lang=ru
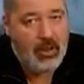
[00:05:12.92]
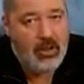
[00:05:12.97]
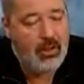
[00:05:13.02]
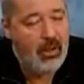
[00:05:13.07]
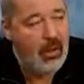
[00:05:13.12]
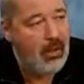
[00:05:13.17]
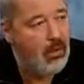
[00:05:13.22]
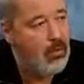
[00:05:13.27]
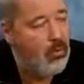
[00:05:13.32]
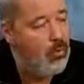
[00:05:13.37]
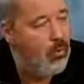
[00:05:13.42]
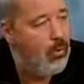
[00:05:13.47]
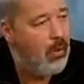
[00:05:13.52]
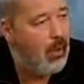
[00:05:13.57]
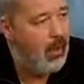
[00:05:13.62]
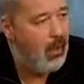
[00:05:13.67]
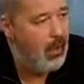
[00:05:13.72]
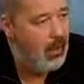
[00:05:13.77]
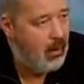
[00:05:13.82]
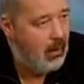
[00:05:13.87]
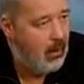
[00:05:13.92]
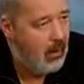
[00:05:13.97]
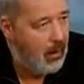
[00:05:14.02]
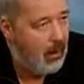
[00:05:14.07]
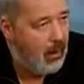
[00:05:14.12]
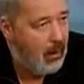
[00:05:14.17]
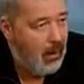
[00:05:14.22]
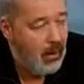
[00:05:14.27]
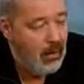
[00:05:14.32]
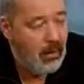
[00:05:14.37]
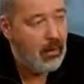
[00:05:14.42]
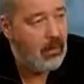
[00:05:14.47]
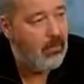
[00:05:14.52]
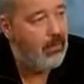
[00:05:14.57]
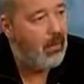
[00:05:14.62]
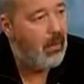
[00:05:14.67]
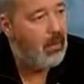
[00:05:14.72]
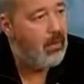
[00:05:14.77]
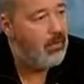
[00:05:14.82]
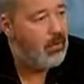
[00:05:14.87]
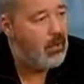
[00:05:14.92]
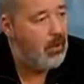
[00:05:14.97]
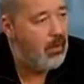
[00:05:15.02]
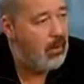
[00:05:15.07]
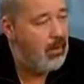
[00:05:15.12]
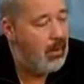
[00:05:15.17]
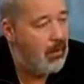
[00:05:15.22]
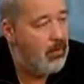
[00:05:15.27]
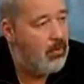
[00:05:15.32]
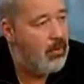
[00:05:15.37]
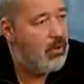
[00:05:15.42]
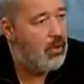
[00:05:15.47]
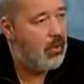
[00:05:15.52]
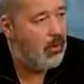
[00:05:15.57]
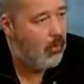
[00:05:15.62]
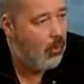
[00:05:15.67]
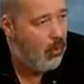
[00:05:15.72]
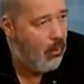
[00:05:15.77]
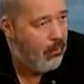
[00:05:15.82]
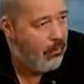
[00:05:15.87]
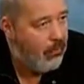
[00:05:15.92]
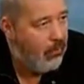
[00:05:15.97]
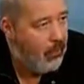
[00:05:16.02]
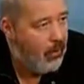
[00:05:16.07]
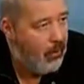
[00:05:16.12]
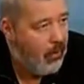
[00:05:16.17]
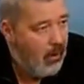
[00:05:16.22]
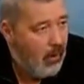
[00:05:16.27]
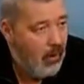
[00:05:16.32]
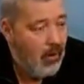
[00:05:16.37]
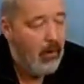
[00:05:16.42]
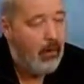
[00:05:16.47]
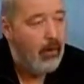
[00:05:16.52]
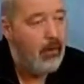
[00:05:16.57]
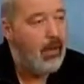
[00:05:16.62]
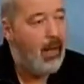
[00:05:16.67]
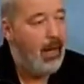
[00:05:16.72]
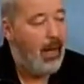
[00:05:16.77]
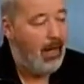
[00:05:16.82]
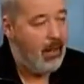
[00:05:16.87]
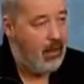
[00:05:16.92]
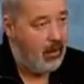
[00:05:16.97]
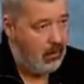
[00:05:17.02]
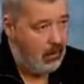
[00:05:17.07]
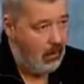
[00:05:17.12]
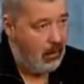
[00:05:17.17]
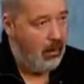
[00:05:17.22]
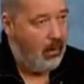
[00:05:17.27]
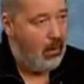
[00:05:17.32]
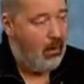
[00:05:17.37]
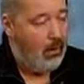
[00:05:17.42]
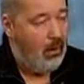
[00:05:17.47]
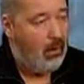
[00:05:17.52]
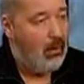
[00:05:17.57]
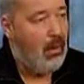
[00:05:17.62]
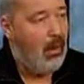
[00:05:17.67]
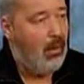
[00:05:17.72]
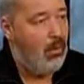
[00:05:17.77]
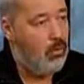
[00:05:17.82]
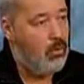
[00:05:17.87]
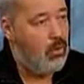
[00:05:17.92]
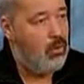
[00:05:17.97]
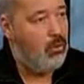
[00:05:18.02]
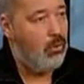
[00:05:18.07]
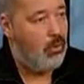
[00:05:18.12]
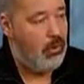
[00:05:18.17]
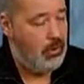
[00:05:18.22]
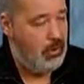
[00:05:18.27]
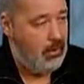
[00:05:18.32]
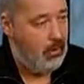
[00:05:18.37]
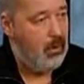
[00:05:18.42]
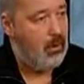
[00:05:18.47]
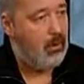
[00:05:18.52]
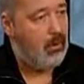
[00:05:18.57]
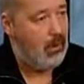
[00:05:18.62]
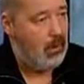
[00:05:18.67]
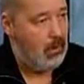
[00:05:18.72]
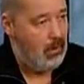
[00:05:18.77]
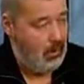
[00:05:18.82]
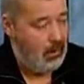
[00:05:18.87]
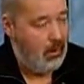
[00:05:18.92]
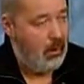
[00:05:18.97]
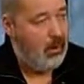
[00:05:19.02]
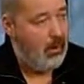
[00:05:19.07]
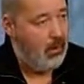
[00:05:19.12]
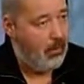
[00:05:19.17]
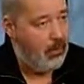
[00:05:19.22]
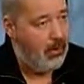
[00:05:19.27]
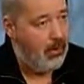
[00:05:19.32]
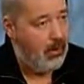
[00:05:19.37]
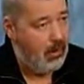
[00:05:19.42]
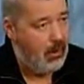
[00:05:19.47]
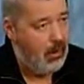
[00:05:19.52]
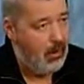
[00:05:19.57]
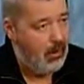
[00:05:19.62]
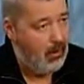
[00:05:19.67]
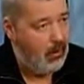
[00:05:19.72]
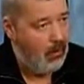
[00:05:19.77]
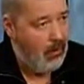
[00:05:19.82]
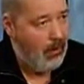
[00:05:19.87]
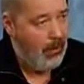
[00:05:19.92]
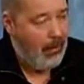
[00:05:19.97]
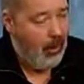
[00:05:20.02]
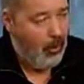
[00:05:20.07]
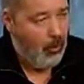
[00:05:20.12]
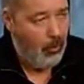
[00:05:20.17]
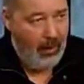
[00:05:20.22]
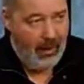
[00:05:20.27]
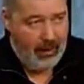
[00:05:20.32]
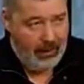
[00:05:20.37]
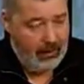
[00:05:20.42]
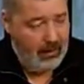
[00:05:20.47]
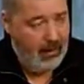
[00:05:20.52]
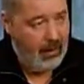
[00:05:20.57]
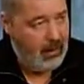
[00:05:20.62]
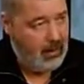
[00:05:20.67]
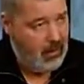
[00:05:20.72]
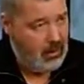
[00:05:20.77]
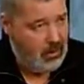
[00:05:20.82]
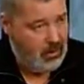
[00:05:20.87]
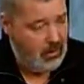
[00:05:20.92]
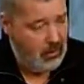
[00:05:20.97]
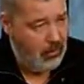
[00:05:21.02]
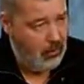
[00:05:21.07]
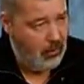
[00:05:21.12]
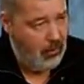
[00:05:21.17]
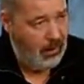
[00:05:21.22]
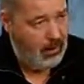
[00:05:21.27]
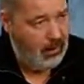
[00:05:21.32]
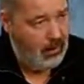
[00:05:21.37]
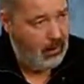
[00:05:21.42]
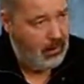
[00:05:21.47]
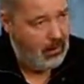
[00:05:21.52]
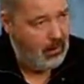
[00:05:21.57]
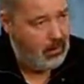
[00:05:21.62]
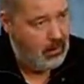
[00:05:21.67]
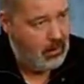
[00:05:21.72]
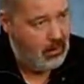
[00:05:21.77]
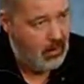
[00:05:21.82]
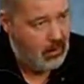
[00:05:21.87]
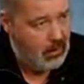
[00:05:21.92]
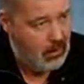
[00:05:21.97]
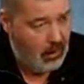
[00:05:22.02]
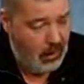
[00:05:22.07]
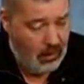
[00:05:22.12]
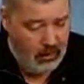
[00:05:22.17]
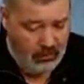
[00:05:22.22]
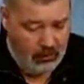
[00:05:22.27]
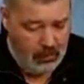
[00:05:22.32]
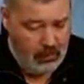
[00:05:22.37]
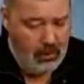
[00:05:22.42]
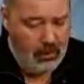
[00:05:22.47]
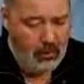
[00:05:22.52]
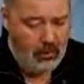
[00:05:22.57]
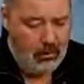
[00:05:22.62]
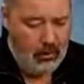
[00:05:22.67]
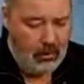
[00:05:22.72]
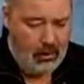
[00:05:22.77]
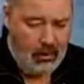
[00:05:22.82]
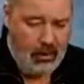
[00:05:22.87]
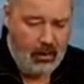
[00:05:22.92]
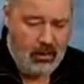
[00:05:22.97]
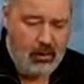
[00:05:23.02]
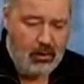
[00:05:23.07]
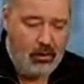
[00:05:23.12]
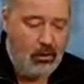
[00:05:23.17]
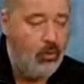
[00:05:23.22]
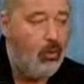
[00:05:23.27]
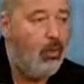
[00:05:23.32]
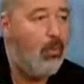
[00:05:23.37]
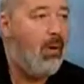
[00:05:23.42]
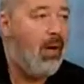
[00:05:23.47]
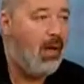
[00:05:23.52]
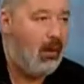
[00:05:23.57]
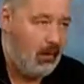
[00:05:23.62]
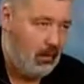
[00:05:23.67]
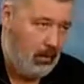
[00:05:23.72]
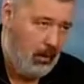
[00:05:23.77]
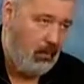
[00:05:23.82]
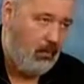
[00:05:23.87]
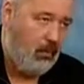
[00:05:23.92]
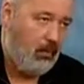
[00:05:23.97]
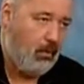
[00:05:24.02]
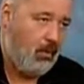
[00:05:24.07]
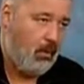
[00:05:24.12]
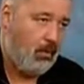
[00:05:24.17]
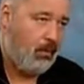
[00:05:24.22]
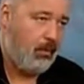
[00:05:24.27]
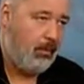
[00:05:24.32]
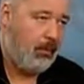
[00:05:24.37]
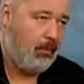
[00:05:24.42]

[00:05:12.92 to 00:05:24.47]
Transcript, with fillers: гражданка Украины, натворившая там делов, нанята на аутсорсинг, э, как я полагаю, майданить, майданить здесь. Это вообще никуда не годится. Но мало того,